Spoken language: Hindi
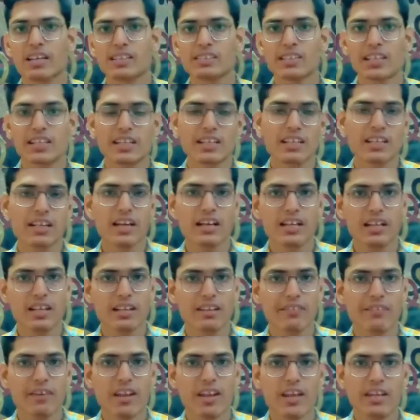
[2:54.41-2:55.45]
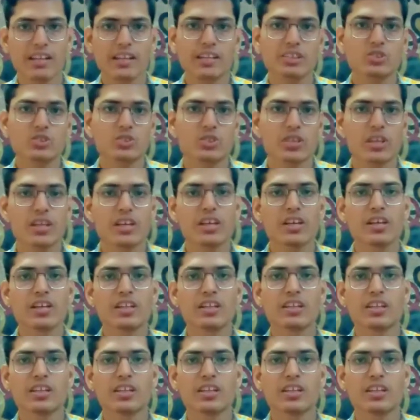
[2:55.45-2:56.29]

आगे जाके क्या करने वाला है जो कि